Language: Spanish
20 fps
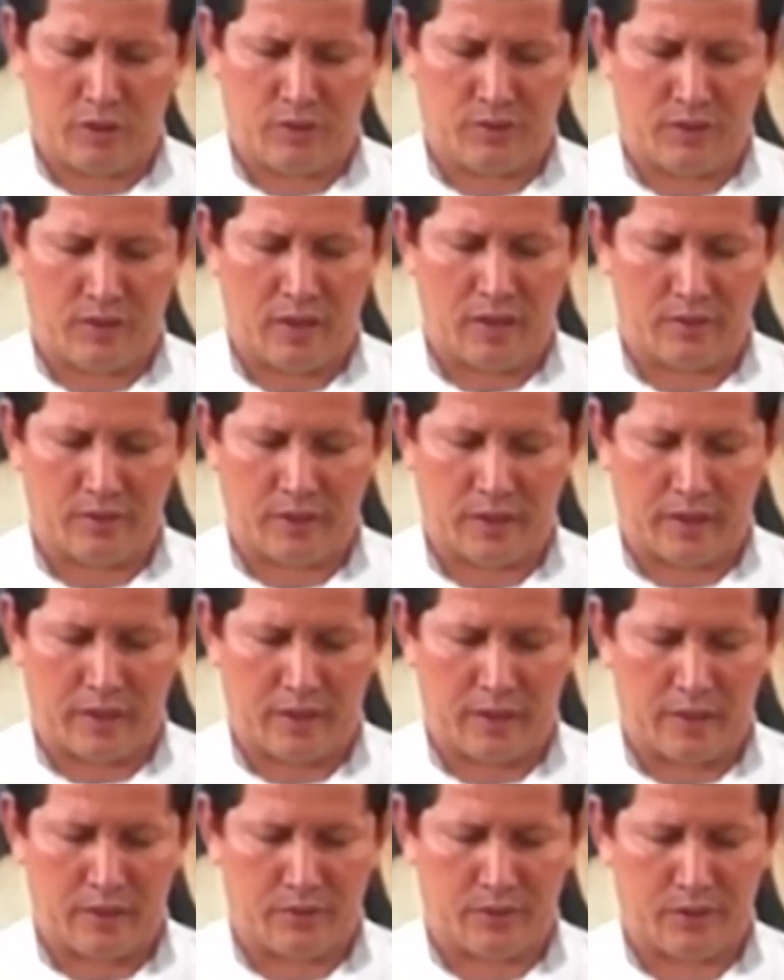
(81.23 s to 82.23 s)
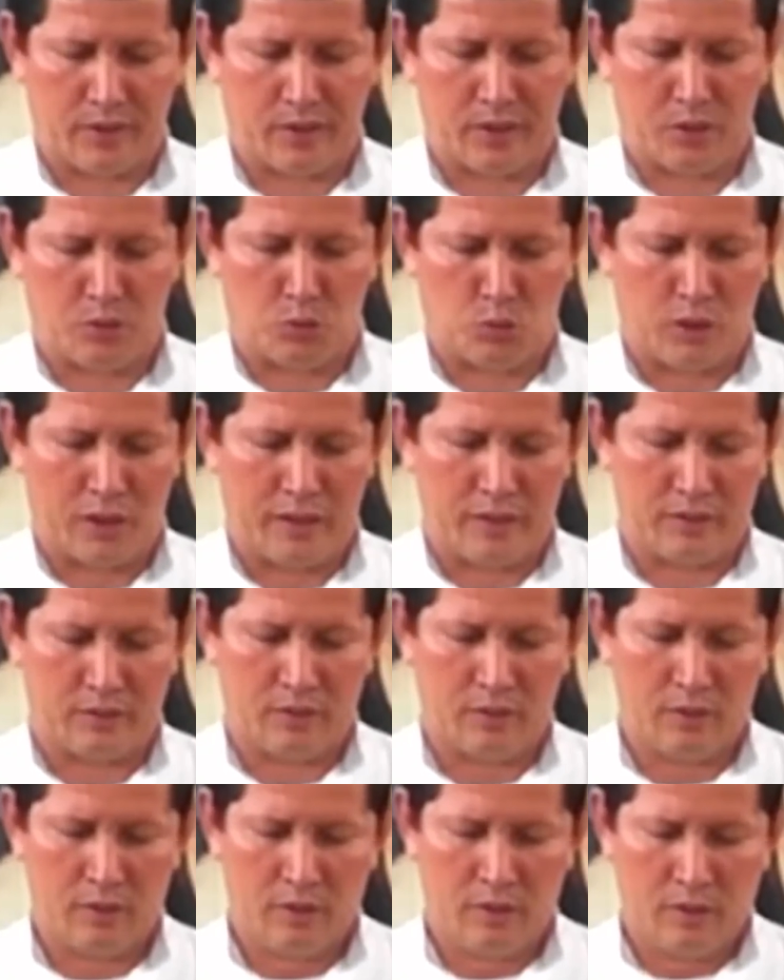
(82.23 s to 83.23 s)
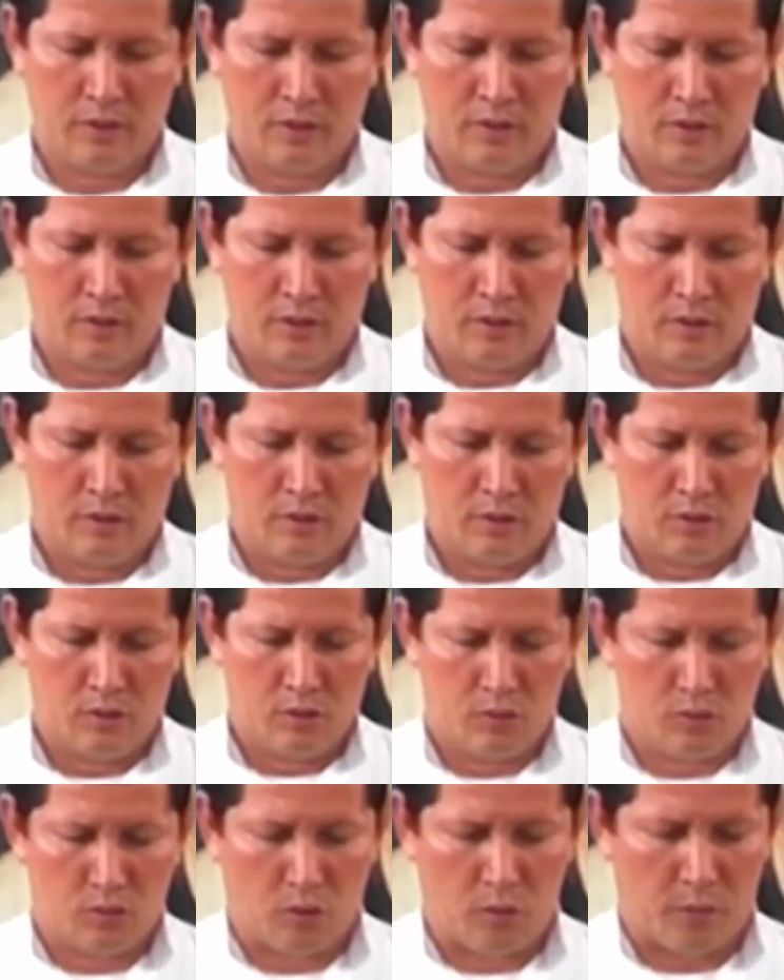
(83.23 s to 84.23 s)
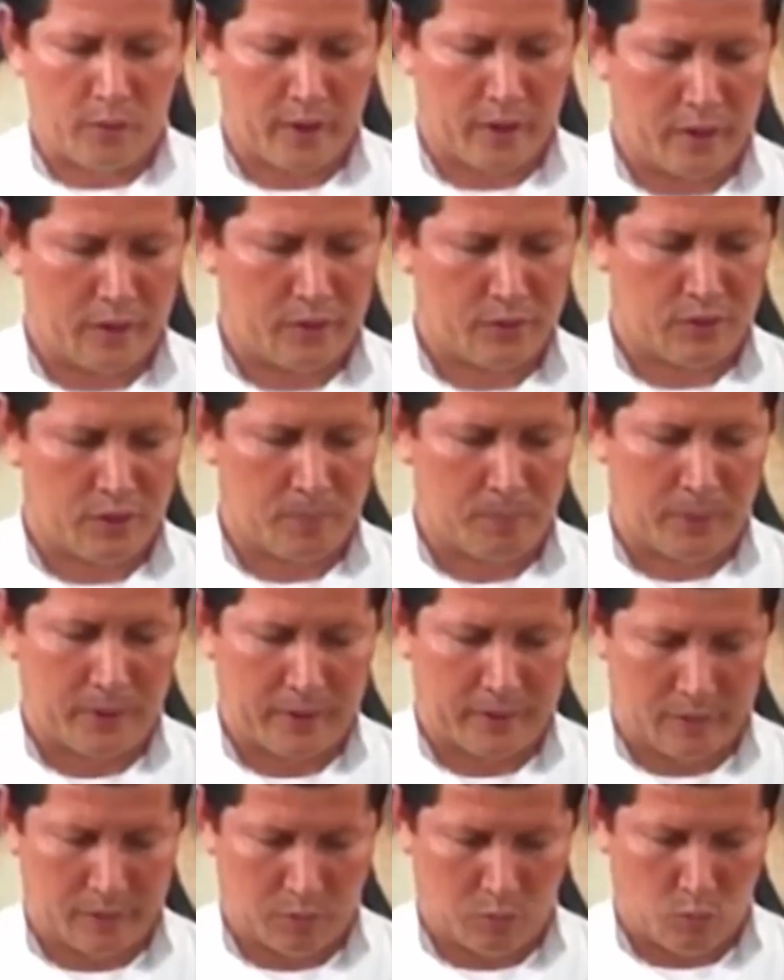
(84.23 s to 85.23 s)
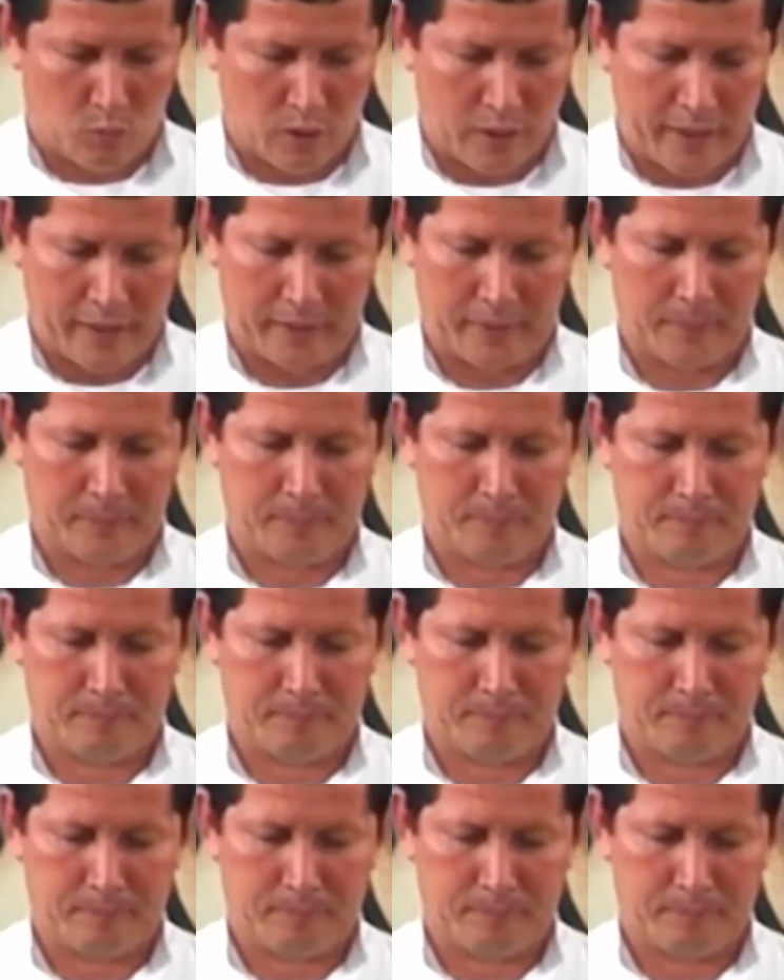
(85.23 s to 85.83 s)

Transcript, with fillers: dicen las Sagradas Escrituras sobre este particular.